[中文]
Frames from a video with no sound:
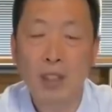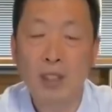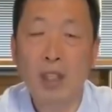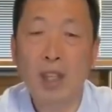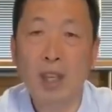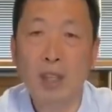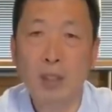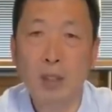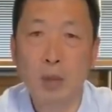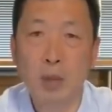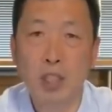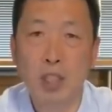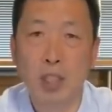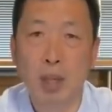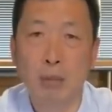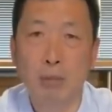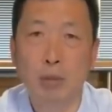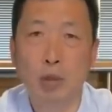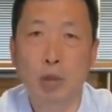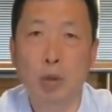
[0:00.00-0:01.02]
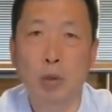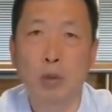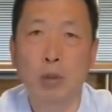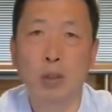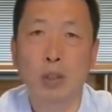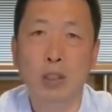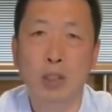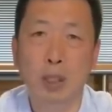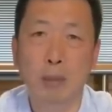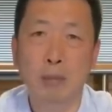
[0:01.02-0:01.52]
你也就写不
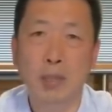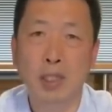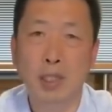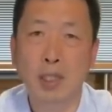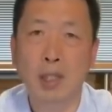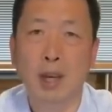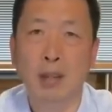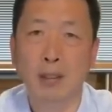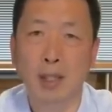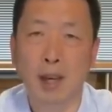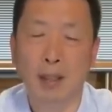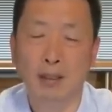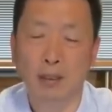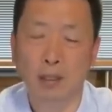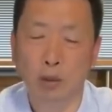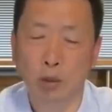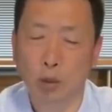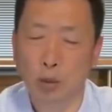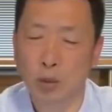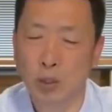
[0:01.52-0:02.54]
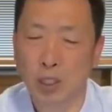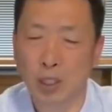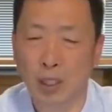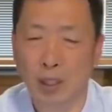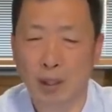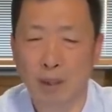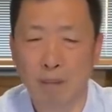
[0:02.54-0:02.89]
出什么像样的东西了。